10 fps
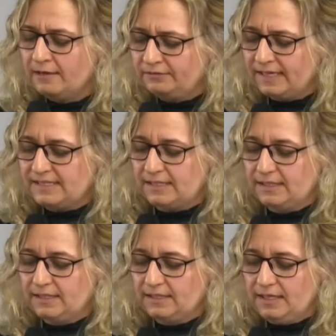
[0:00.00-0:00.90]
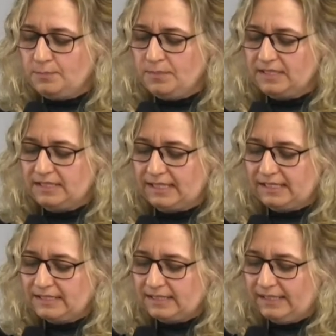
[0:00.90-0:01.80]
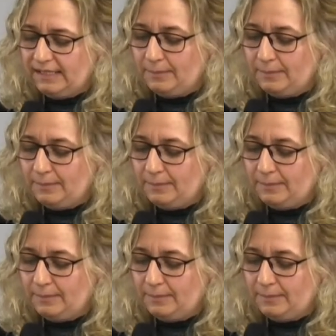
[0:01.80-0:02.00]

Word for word: Vater, gib mir den Anteil